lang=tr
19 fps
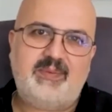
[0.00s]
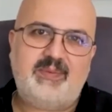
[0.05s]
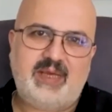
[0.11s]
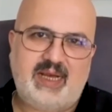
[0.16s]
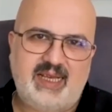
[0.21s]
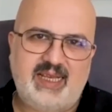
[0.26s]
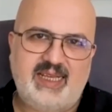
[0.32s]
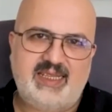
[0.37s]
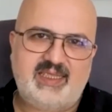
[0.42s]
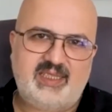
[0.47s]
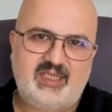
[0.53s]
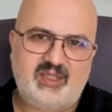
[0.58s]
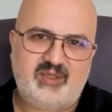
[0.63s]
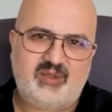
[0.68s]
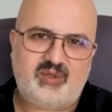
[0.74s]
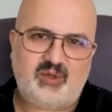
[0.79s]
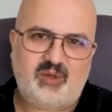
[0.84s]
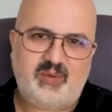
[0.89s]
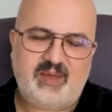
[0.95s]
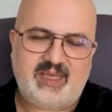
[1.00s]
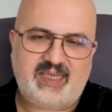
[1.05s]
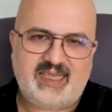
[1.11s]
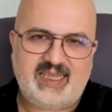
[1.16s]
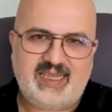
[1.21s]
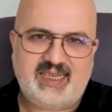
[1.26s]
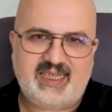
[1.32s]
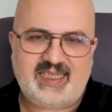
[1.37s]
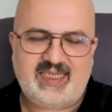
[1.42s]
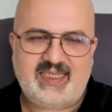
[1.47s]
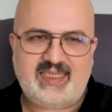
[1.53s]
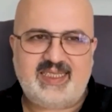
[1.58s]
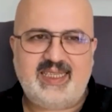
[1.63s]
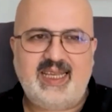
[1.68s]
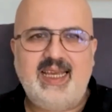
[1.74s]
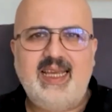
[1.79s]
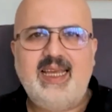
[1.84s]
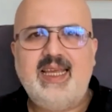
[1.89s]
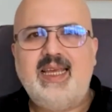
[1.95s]
bir hayat için söylemek
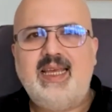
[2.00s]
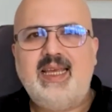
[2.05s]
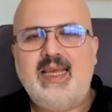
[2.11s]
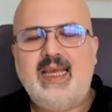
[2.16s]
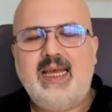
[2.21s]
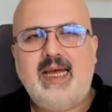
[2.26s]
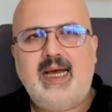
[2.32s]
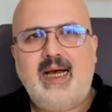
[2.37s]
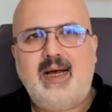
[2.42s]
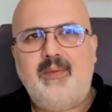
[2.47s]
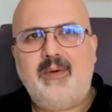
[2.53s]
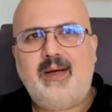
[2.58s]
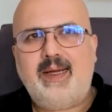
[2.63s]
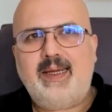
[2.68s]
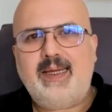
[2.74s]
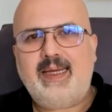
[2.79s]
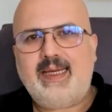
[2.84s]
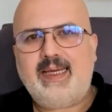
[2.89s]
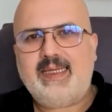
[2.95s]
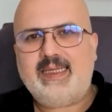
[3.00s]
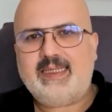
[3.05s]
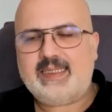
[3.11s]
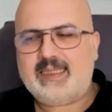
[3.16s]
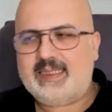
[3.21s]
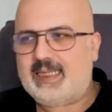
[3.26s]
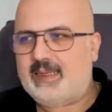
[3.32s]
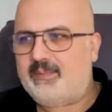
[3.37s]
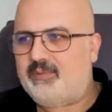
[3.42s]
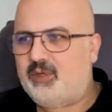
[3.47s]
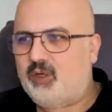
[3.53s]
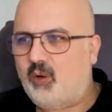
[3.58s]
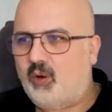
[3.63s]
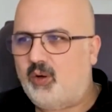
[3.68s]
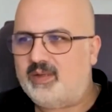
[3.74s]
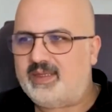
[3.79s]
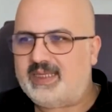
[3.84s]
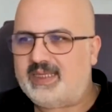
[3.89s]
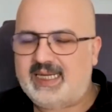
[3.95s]
gerekirse. Ama en azından bir
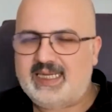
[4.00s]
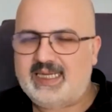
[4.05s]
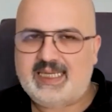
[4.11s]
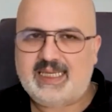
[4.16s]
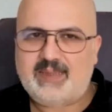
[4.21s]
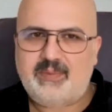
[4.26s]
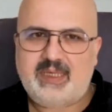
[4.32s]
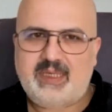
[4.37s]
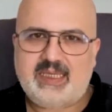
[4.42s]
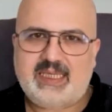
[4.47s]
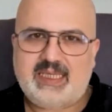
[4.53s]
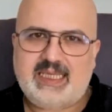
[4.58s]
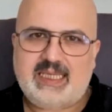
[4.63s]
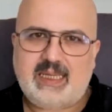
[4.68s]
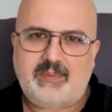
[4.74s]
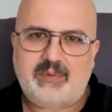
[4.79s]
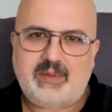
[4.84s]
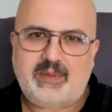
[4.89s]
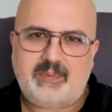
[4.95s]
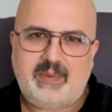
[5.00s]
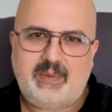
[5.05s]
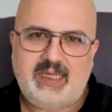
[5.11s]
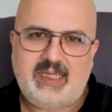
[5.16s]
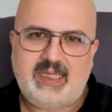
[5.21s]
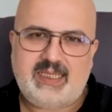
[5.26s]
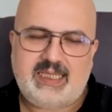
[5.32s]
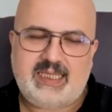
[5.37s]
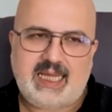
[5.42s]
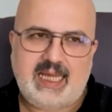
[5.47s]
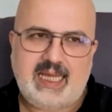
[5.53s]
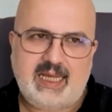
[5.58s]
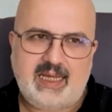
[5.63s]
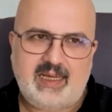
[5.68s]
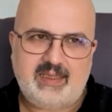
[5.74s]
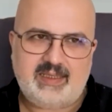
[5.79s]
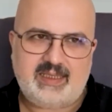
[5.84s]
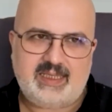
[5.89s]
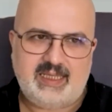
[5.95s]
10 tane bir kitaplık bir liste
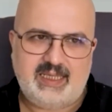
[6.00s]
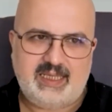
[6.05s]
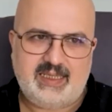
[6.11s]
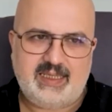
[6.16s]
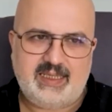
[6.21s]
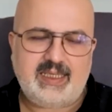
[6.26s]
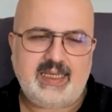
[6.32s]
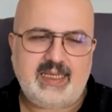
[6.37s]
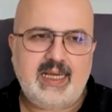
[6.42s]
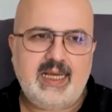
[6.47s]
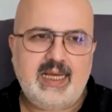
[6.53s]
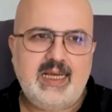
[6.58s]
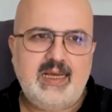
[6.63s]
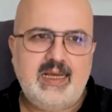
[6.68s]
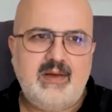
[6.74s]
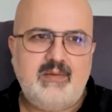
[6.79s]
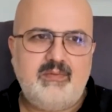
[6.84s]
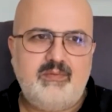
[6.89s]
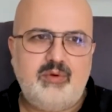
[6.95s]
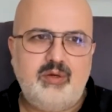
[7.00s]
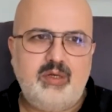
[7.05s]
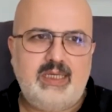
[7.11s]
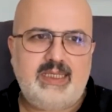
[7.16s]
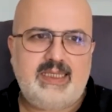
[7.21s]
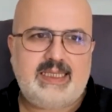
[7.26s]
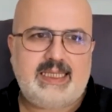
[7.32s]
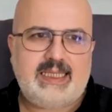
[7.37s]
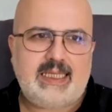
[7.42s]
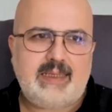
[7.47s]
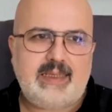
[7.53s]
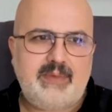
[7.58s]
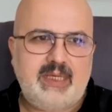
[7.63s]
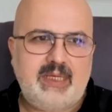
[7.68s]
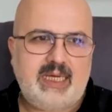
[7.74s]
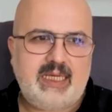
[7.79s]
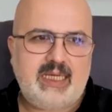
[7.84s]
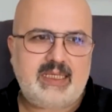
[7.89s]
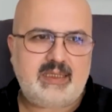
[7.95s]
hazırladık. Bu listede
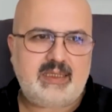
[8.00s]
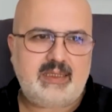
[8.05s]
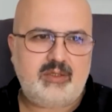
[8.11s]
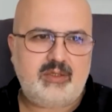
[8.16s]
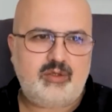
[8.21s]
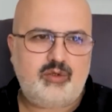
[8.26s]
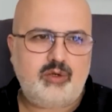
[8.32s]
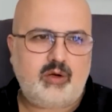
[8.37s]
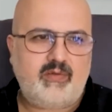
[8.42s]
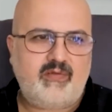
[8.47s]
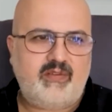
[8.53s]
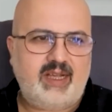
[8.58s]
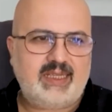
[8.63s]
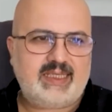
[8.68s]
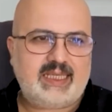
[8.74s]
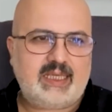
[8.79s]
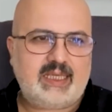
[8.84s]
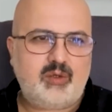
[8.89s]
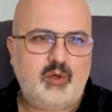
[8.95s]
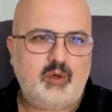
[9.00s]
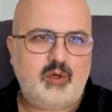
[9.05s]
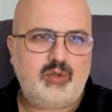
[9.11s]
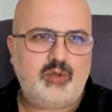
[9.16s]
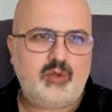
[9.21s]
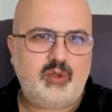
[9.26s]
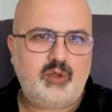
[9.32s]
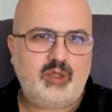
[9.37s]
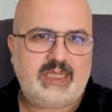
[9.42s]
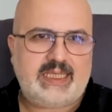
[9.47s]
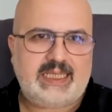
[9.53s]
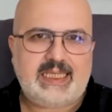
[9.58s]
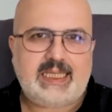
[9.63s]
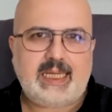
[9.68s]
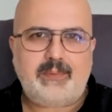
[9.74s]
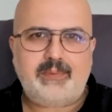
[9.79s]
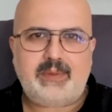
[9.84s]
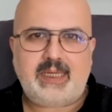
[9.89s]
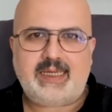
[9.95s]
biraz çok fazla gördüğünüz
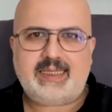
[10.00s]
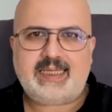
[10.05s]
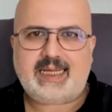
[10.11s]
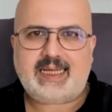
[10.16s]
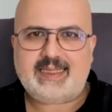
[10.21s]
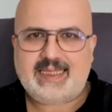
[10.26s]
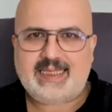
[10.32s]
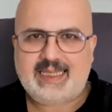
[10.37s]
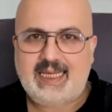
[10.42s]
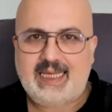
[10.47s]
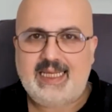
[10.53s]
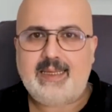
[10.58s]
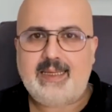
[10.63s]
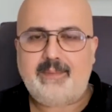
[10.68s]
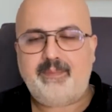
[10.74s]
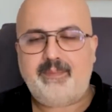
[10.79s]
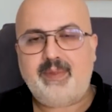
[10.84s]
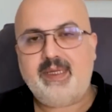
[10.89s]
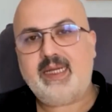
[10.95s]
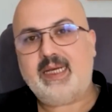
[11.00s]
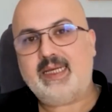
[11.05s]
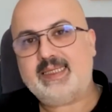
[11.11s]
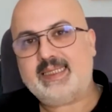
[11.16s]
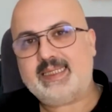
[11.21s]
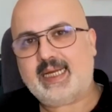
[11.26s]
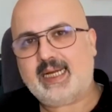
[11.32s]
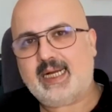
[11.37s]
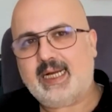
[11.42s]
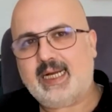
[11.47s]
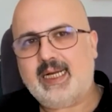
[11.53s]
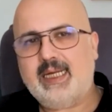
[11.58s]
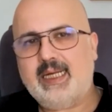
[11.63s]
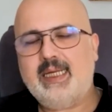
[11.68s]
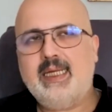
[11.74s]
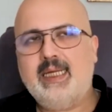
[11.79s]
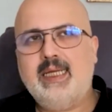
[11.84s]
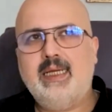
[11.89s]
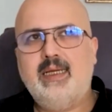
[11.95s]
kitaplardan değil de biraz daha
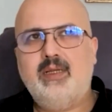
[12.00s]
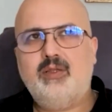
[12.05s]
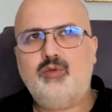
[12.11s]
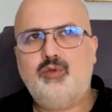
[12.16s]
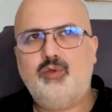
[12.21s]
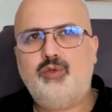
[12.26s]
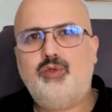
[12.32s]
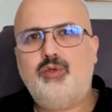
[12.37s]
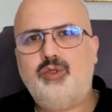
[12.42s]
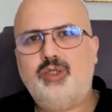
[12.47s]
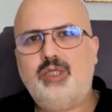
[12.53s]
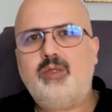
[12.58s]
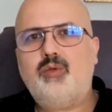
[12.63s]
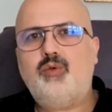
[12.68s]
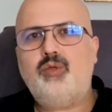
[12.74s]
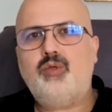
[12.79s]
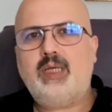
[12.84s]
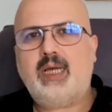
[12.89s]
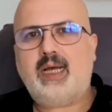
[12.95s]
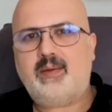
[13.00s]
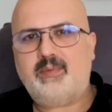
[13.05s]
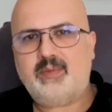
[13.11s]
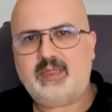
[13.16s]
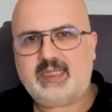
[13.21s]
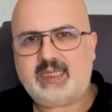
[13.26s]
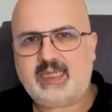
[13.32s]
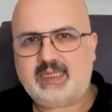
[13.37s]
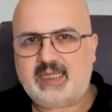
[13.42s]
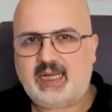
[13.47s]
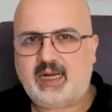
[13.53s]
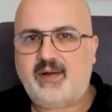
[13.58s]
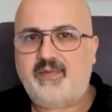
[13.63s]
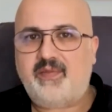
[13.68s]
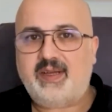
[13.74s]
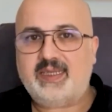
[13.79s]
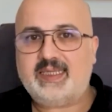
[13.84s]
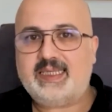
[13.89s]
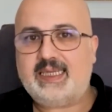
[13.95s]
düşünce dünyamıza daha
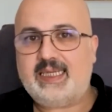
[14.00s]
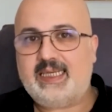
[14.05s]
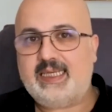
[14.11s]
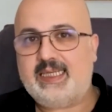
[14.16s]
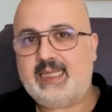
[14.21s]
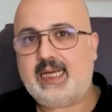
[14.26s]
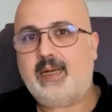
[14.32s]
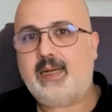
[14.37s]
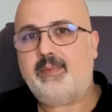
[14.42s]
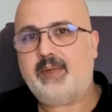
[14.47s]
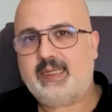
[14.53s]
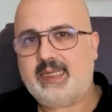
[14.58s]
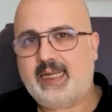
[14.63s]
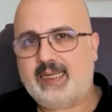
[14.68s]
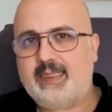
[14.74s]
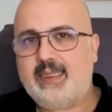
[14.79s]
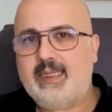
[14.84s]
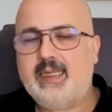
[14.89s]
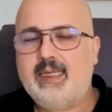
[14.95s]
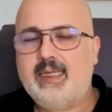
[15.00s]
fazla hitap eden,